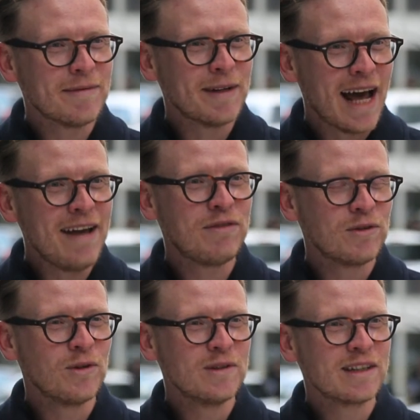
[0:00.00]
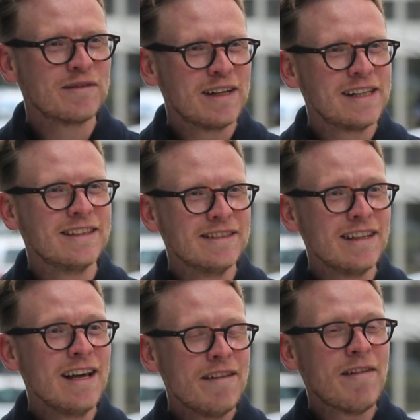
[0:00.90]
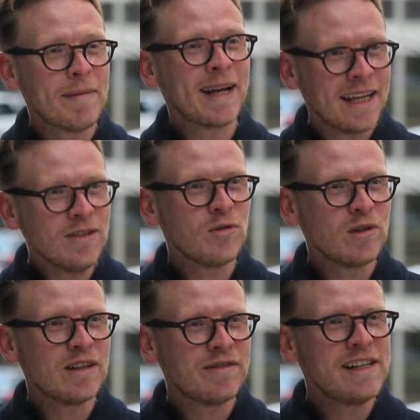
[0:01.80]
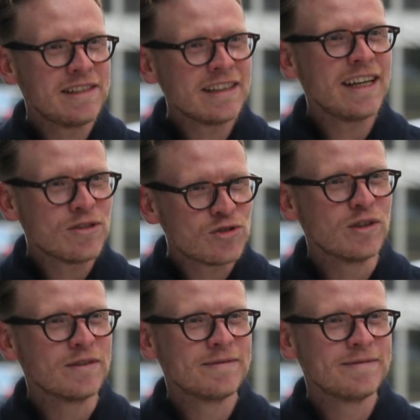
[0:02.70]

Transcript: wenn mein iPhone runtergefallen ist. Wenn mein Kind runterfällt, hingegen schon.